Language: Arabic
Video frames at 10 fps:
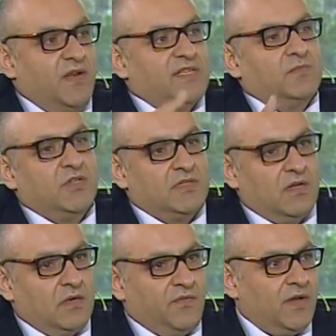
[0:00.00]
لازم
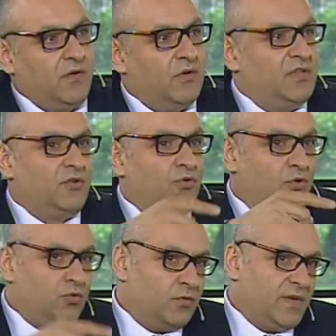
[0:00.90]
نتصرف اكوردنج تو
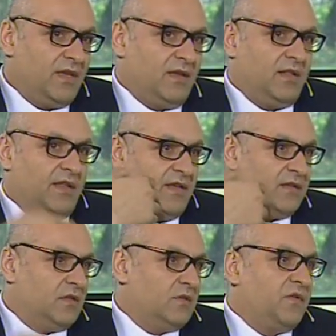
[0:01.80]
جرومينج اللي هي
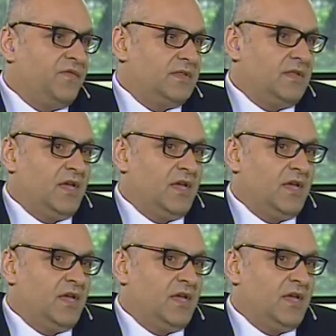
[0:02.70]
نظافه